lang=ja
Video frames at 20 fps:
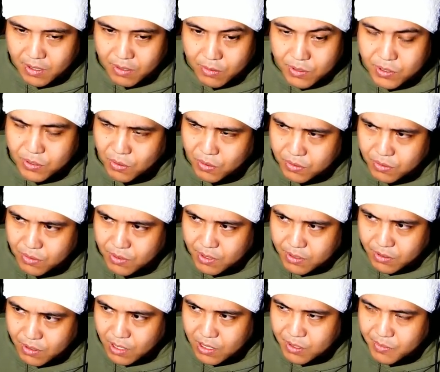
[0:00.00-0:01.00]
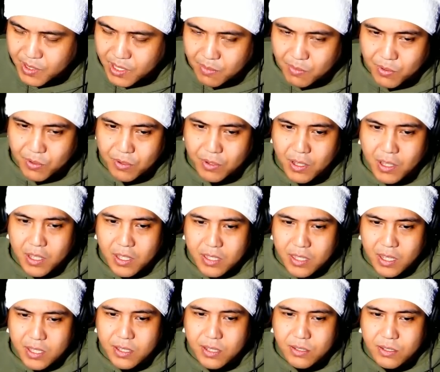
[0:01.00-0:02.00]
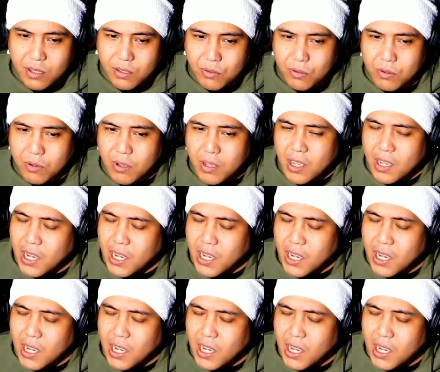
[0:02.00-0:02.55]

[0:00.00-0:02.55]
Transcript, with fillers: これ想像ですよあくまでもなんですけど、